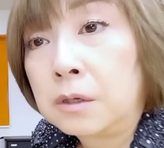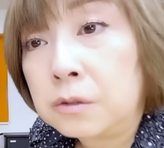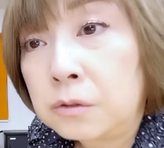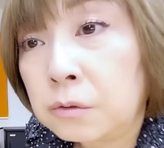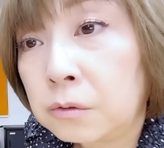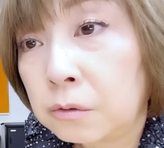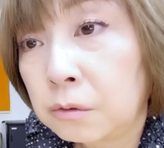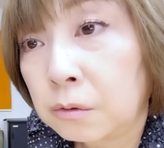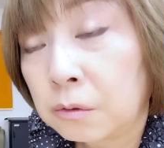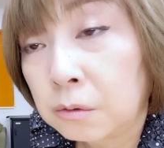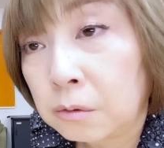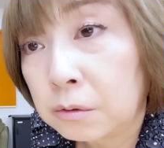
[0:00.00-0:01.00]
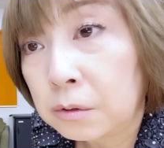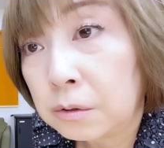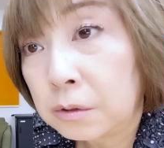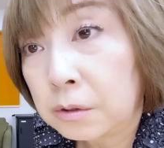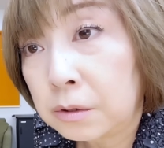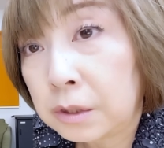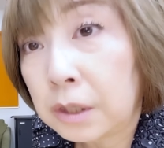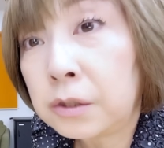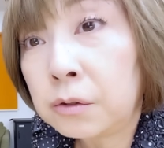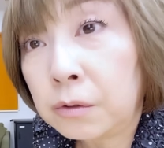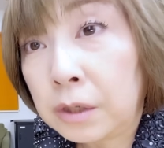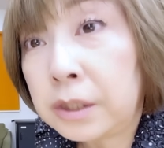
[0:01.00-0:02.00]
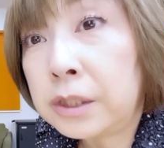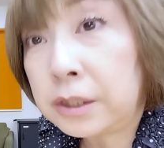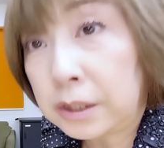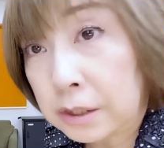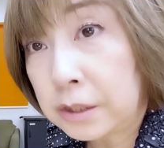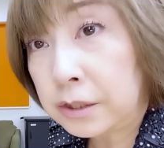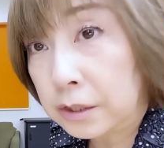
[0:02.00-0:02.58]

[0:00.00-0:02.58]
ちょっと社長餌食にし